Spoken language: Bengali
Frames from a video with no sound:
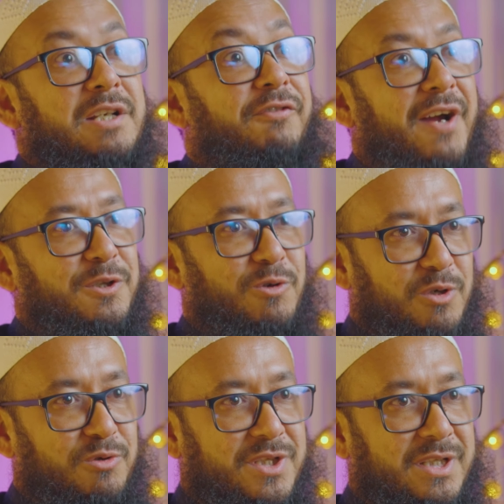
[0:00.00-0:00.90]
ডিফাইন করা
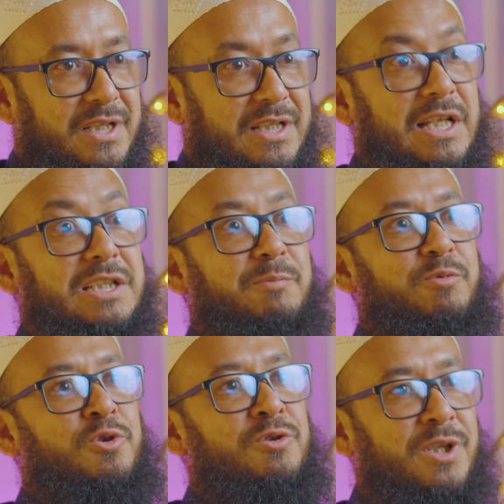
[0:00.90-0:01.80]
হচ্ছে তাদের
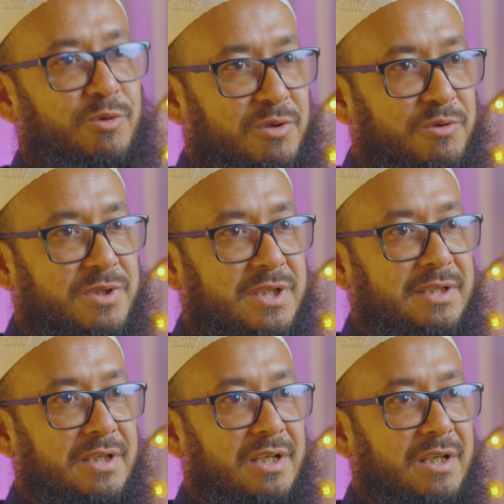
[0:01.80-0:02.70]
প্রশংসা করা হচ্ছে
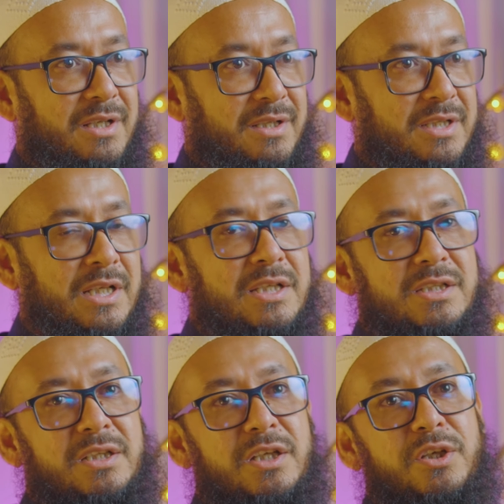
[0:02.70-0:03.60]
ঠিক
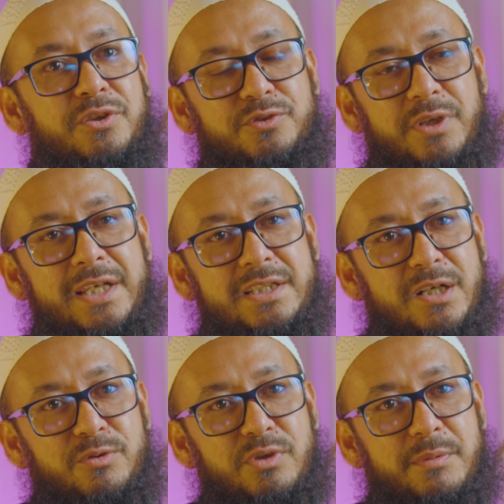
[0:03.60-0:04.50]
আছে সো এই
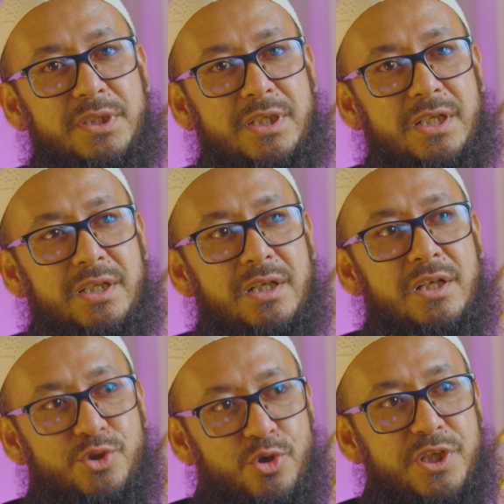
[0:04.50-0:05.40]
জায়গাগুলো আমাদেরকে
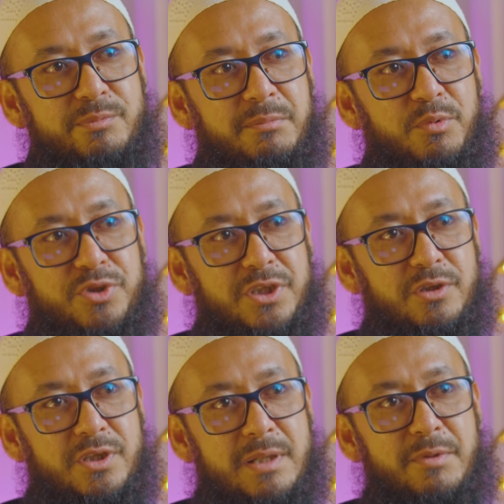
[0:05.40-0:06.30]
সঠিকভাবে বোঝা
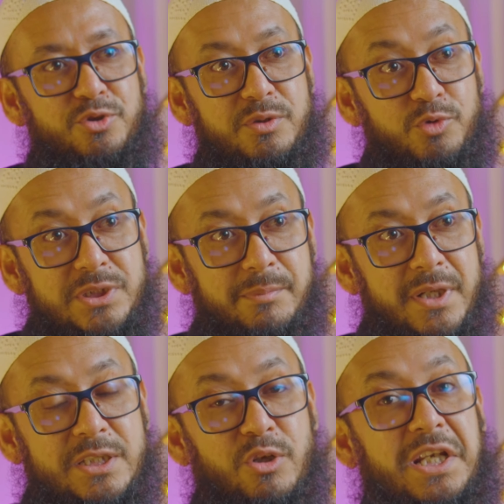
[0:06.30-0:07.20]
দরকার আমরা যদি বুঝতে
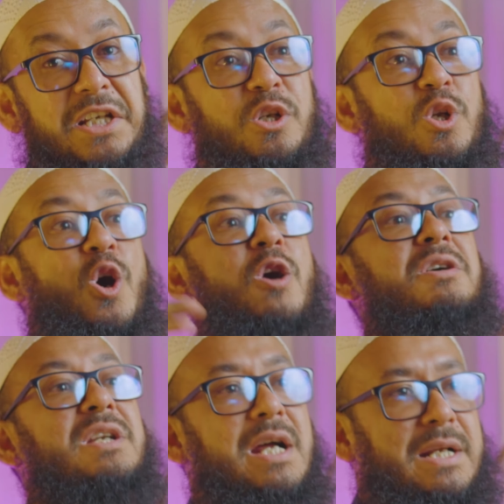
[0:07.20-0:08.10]
পারি তাহলে কি লং
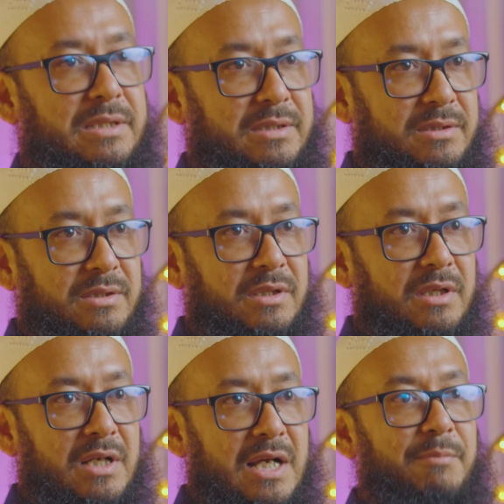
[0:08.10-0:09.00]
রান
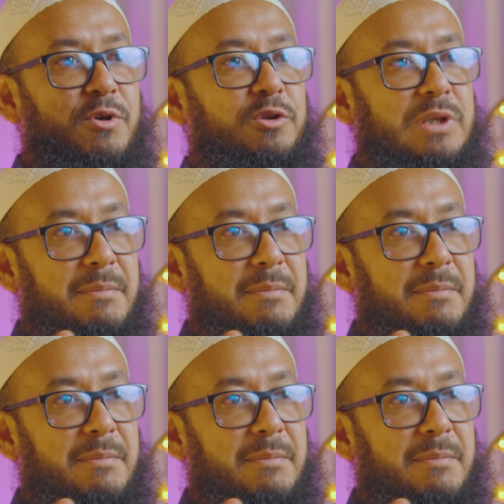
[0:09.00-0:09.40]
আমরা হয়তো